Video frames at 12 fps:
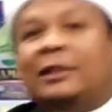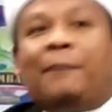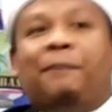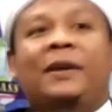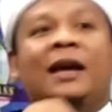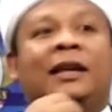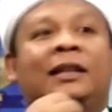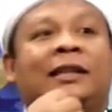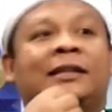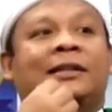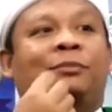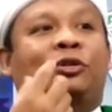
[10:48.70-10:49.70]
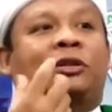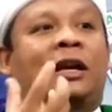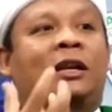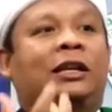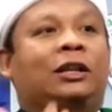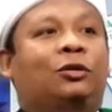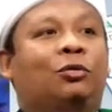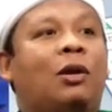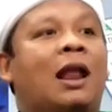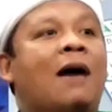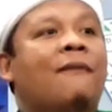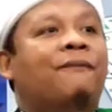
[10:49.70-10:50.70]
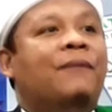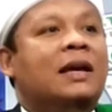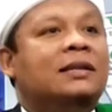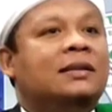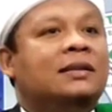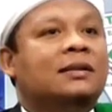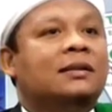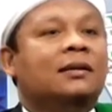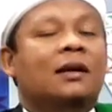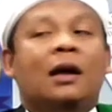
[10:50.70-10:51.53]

Tapi yang kita sebutkan itu lafaz.